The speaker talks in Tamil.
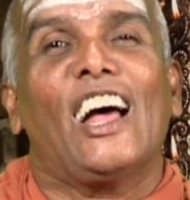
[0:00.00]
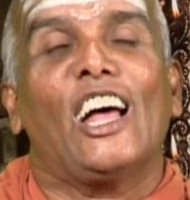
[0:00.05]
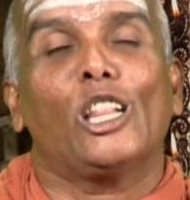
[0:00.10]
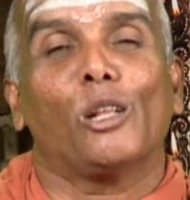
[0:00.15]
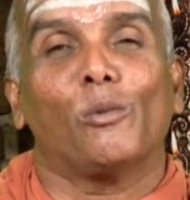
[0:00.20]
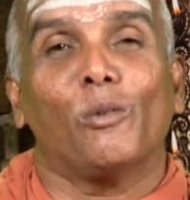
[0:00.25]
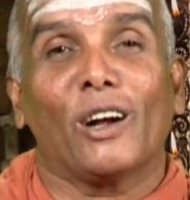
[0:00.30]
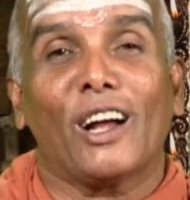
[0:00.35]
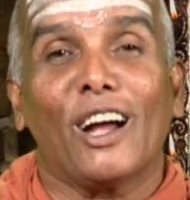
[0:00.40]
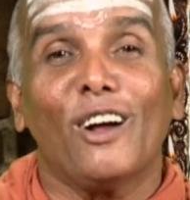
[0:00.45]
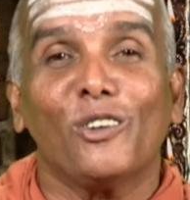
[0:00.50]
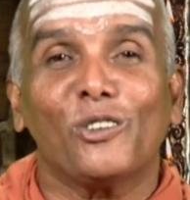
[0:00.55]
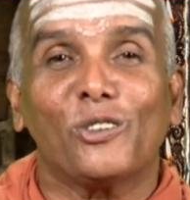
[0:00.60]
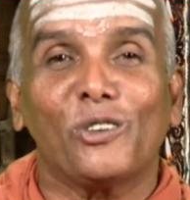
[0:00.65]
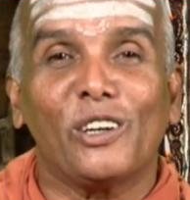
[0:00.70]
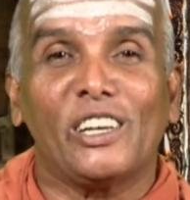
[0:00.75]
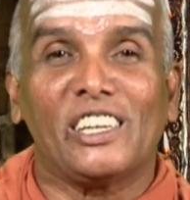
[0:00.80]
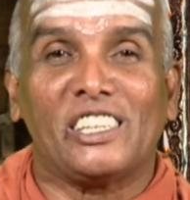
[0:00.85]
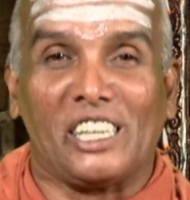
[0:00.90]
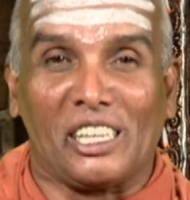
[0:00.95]
அந்த
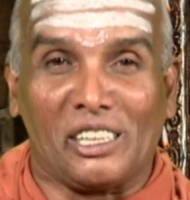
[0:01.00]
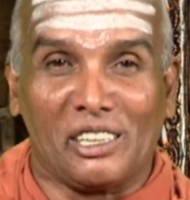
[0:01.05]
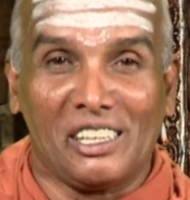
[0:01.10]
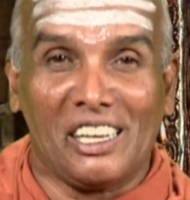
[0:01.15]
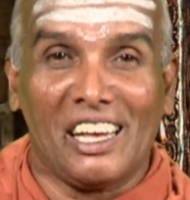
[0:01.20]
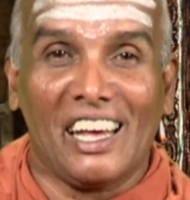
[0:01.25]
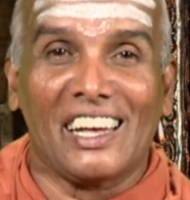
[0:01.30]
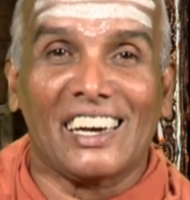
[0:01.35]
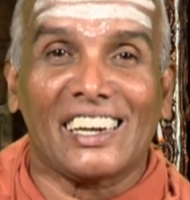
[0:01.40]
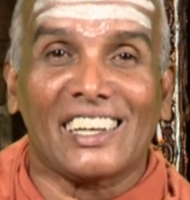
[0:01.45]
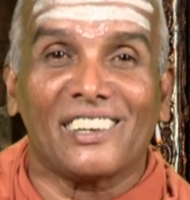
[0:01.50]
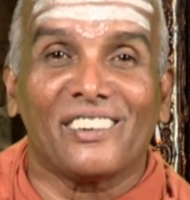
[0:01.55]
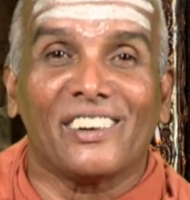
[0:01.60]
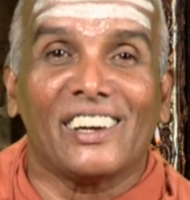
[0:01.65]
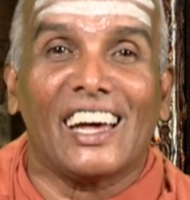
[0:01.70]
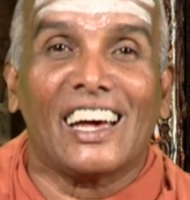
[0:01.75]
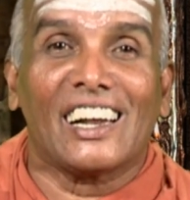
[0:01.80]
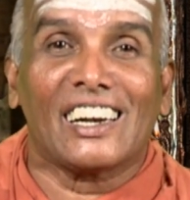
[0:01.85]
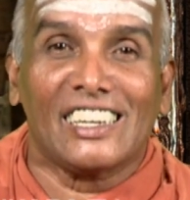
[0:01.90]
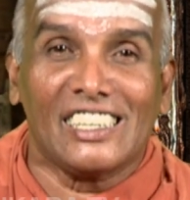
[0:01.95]
மகாவிஷ்ணுடைய சக்தியாக இருக்கிறவ
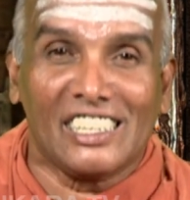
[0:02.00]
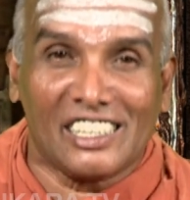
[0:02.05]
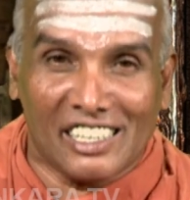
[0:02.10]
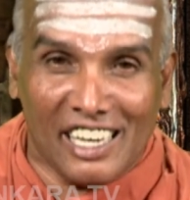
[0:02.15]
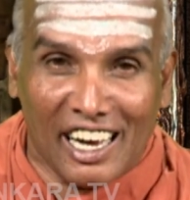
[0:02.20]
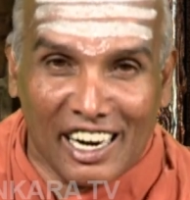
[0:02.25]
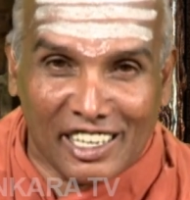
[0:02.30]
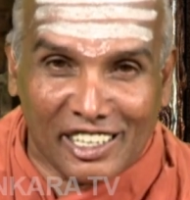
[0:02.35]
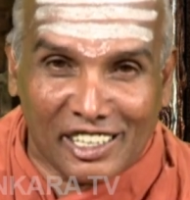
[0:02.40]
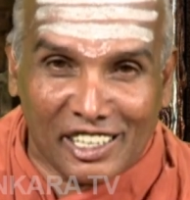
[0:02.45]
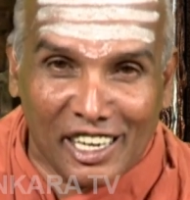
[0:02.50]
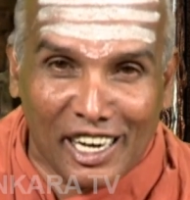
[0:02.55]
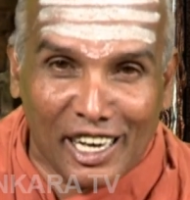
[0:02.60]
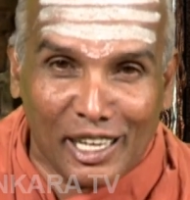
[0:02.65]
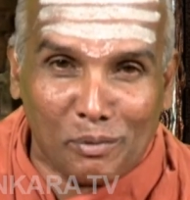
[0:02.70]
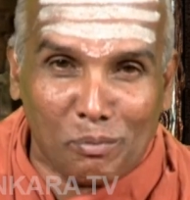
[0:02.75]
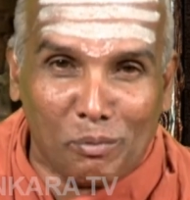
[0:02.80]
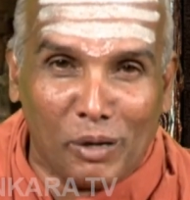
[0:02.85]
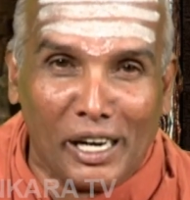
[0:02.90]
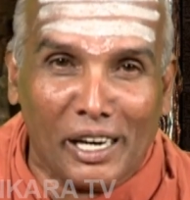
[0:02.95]
யாருன்னா
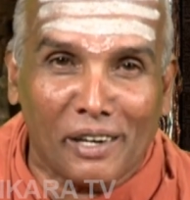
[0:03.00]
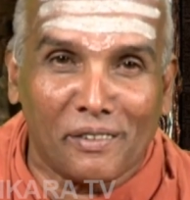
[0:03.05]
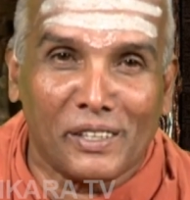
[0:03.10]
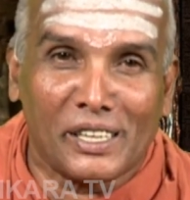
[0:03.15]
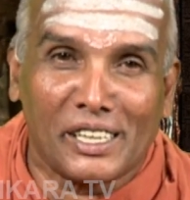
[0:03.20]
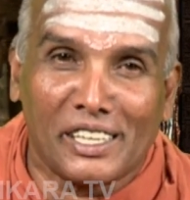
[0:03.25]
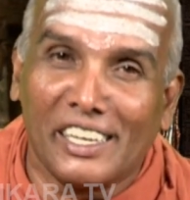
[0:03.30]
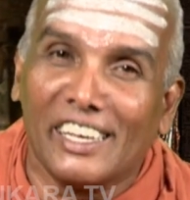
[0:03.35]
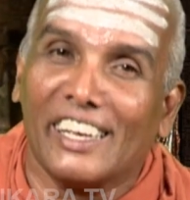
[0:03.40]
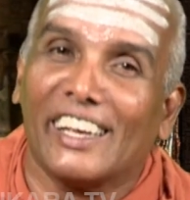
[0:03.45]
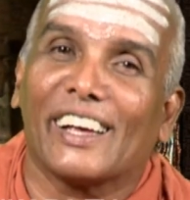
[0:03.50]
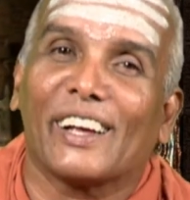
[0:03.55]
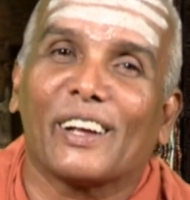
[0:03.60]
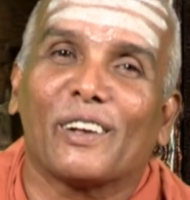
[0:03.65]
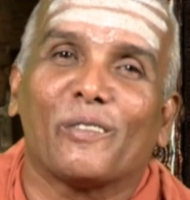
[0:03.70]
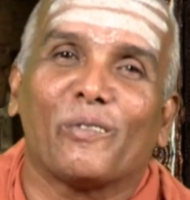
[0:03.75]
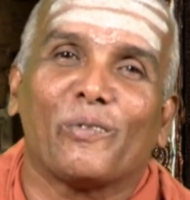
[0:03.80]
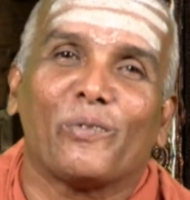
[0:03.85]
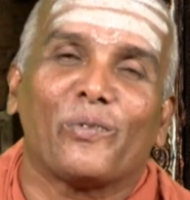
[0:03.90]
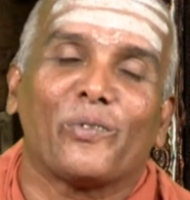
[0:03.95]
சாக்ஷாத் பகவதி
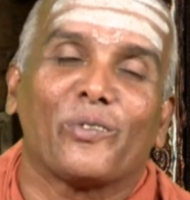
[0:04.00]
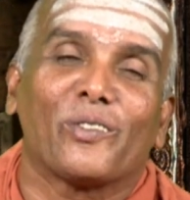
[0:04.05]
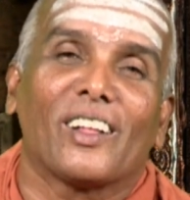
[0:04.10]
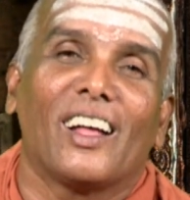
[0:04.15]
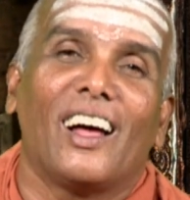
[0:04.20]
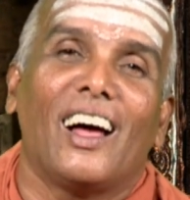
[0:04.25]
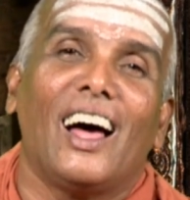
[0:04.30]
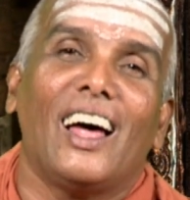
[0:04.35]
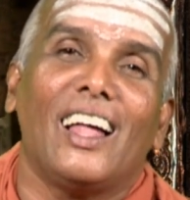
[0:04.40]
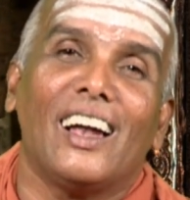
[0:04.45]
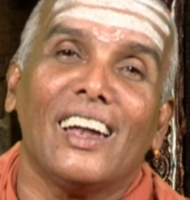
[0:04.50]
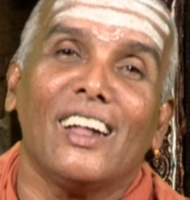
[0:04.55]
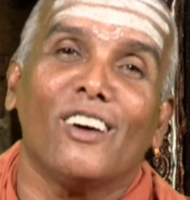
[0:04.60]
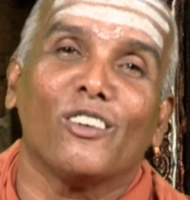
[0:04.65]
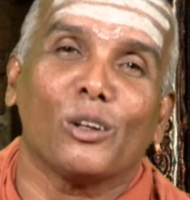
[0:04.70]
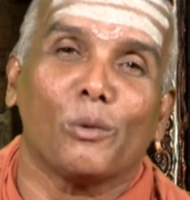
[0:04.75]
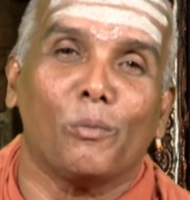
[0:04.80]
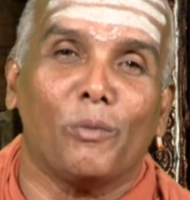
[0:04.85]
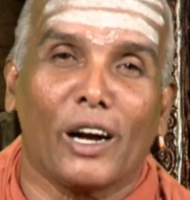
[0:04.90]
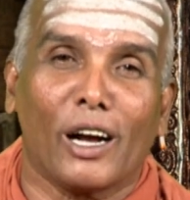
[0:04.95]
அதனால்
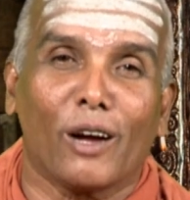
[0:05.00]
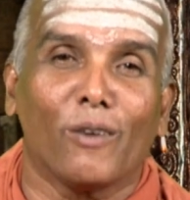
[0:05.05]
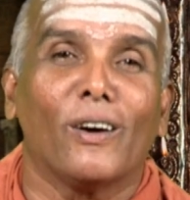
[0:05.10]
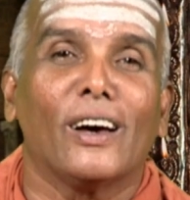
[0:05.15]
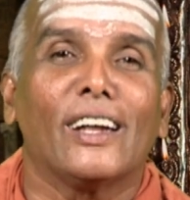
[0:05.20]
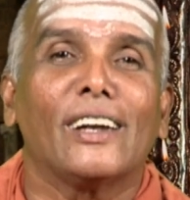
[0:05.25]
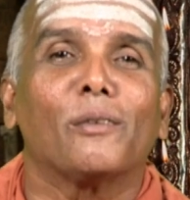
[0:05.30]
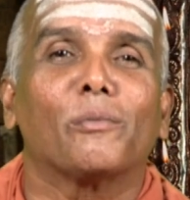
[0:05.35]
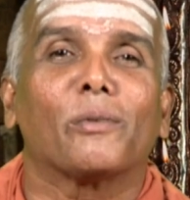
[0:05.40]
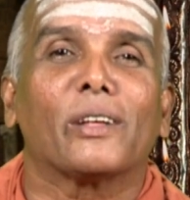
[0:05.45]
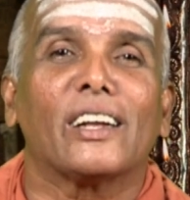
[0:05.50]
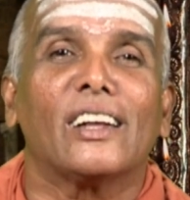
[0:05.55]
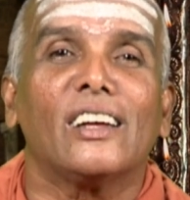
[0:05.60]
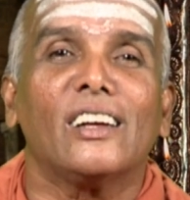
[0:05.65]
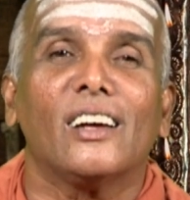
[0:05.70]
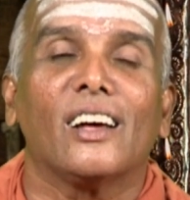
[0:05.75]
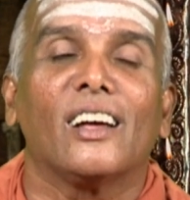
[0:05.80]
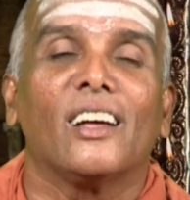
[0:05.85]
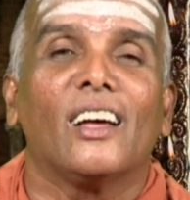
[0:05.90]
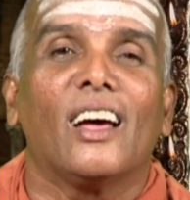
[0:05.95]
அவனுக்கு பகவான்னு பேர்
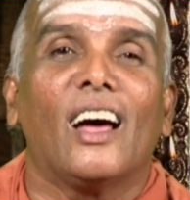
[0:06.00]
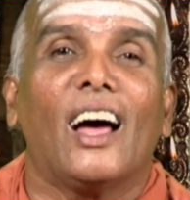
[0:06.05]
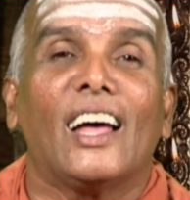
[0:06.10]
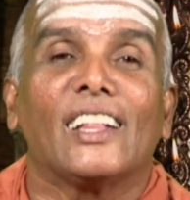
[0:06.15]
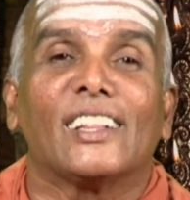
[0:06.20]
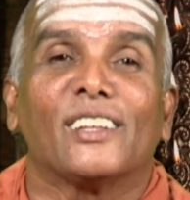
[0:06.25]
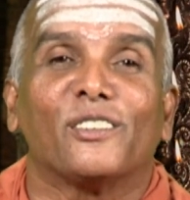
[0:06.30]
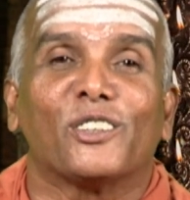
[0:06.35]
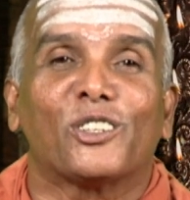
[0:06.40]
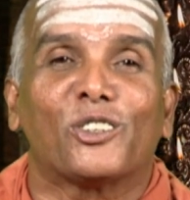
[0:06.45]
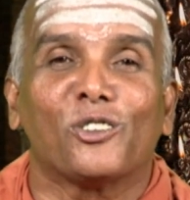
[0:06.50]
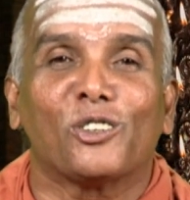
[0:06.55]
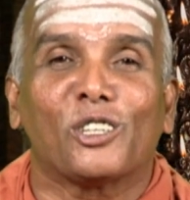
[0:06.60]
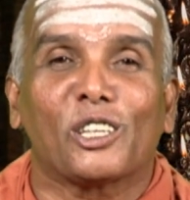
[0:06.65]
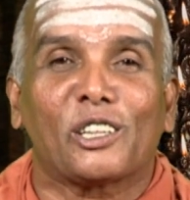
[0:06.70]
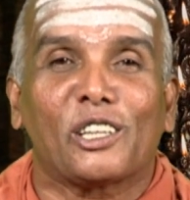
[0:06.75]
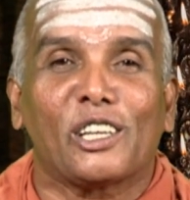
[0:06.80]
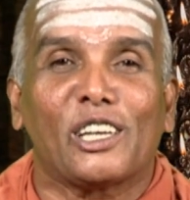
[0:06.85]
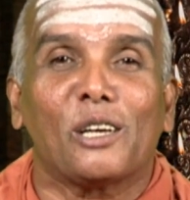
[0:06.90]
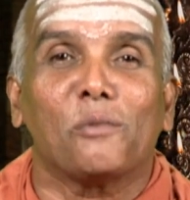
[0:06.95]
அந்த விஷ்ணு
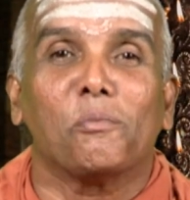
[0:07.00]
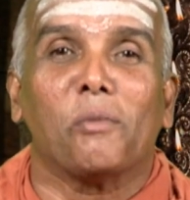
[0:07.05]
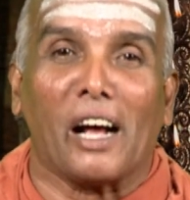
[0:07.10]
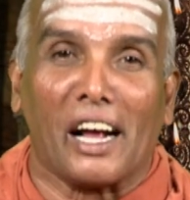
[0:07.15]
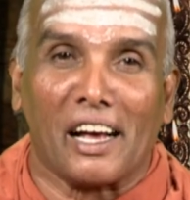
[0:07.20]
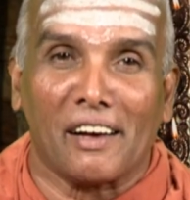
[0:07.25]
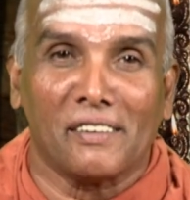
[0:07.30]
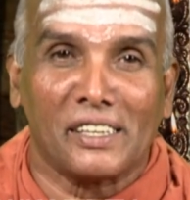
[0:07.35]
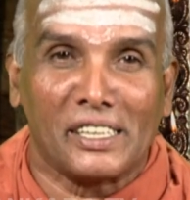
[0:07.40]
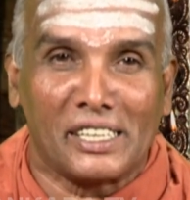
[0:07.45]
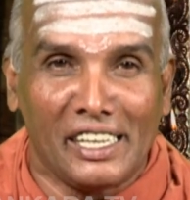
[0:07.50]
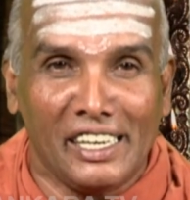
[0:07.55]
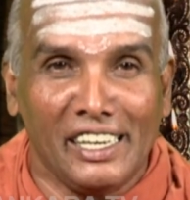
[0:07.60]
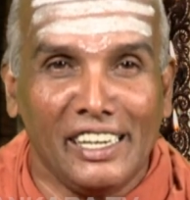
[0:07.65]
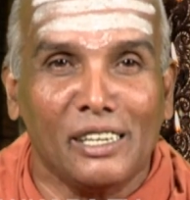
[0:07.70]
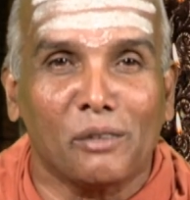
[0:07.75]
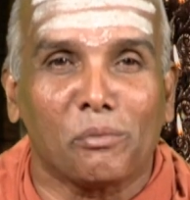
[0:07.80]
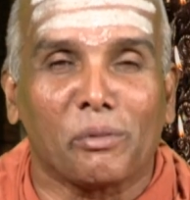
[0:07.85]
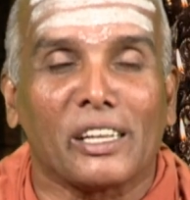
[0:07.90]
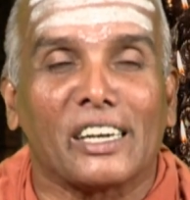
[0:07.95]
சக்திக்கு
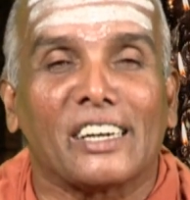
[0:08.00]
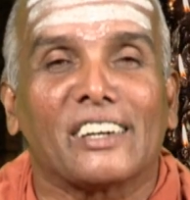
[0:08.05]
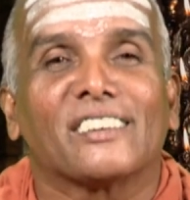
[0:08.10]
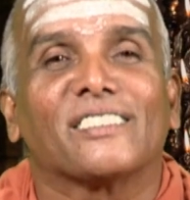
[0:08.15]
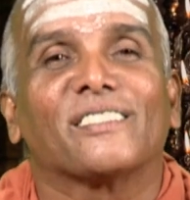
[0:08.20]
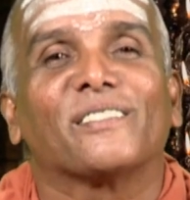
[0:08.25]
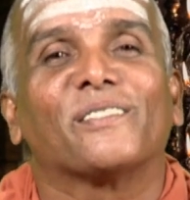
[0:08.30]
பகவதின்னு பேர்